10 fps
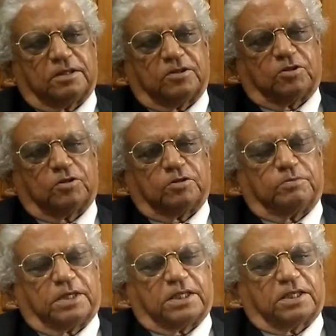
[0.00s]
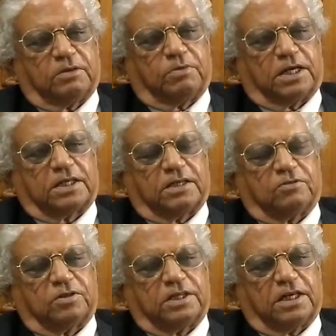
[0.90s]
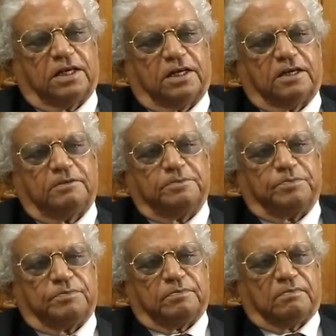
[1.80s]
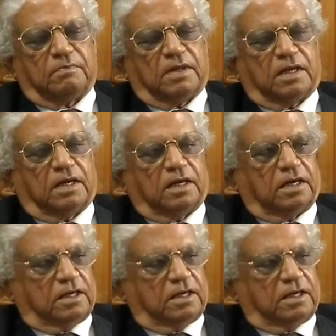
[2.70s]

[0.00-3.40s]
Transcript: जो महत्व की बात है वो यही है कि